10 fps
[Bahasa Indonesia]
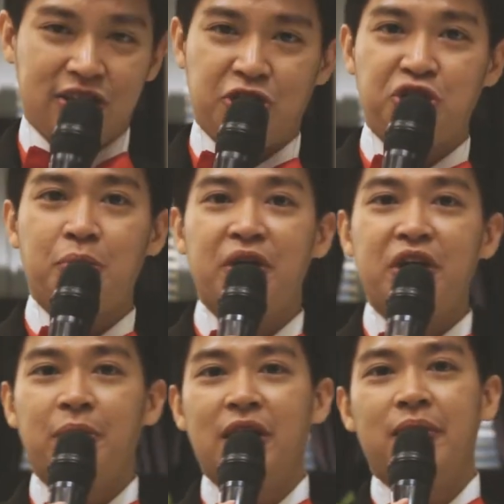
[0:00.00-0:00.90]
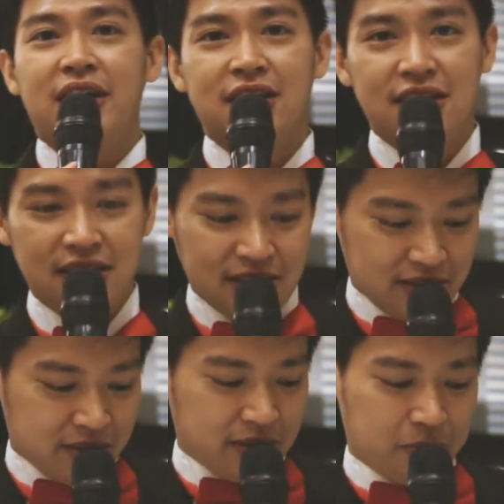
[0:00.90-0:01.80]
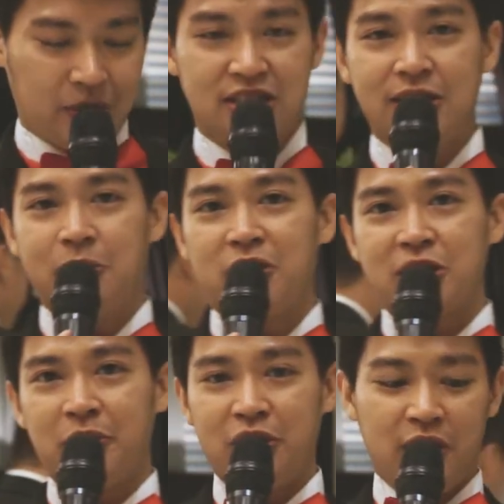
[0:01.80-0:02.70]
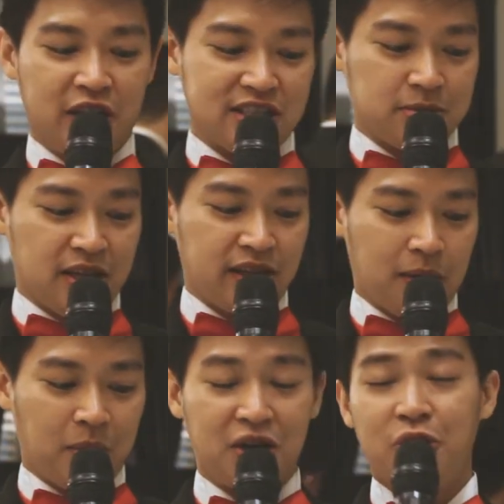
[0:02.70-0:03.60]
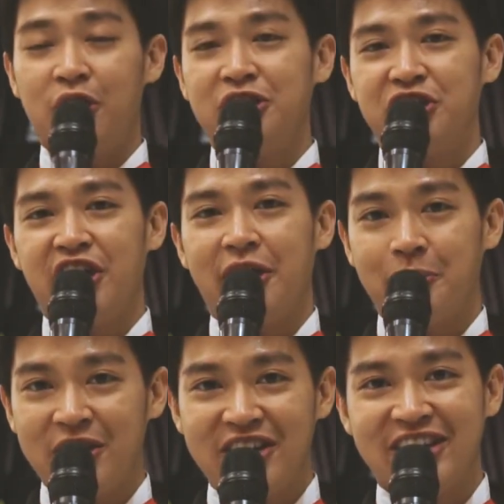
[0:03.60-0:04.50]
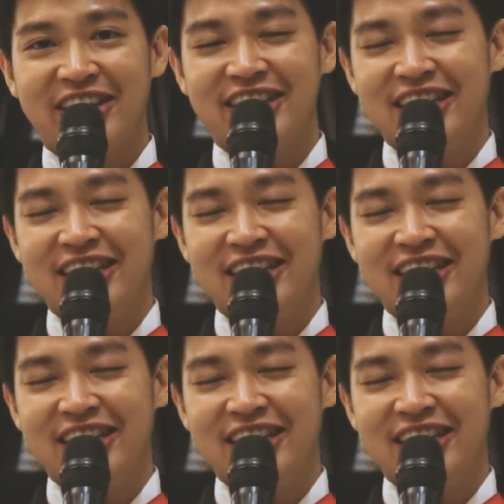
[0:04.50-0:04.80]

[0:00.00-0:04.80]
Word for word: Tentunya pada malam hari ini masih bersama di wedding reception antara Medio dan juga Emilia. Ya.